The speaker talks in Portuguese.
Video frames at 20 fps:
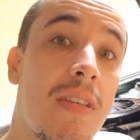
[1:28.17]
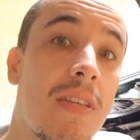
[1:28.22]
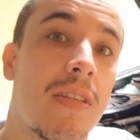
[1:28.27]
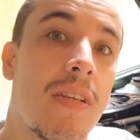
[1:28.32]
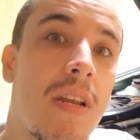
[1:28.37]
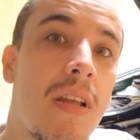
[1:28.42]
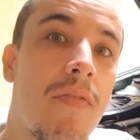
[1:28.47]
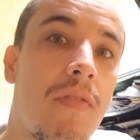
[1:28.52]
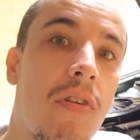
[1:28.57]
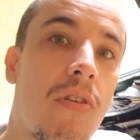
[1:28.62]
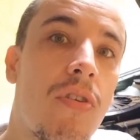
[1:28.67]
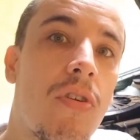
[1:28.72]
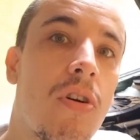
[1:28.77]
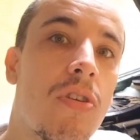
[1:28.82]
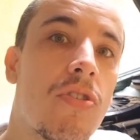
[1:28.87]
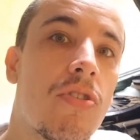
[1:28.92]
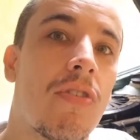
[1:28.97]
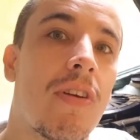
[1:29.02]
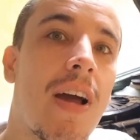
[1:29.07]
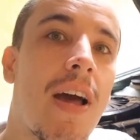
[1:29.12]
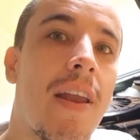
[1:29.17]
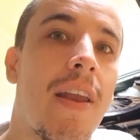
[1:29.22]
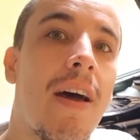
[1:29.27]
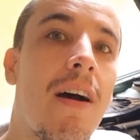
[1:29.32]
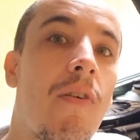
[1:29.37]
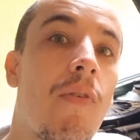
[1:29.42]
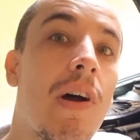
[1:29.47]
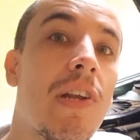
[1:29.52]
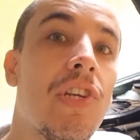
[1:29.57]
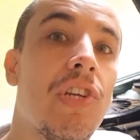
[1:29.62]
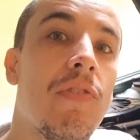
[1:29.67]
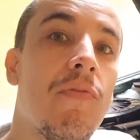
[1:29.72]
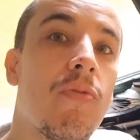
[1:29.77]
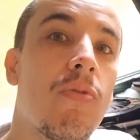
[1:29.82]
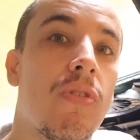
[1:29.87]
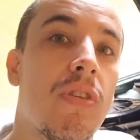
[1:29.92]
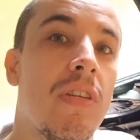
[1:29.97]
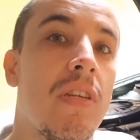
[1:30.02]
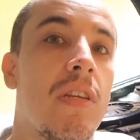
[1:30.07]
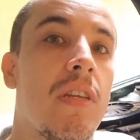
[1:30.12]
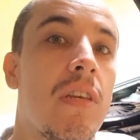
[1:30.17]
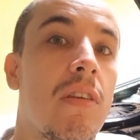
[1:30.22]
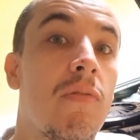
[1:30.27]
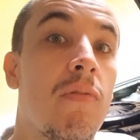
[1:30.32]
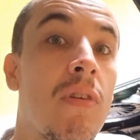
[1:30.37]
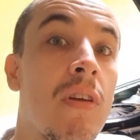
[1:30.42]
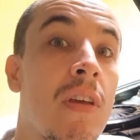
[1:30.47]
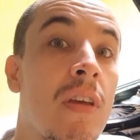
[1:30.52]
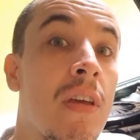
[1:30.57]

inscreva no nosso canal, ative o sininho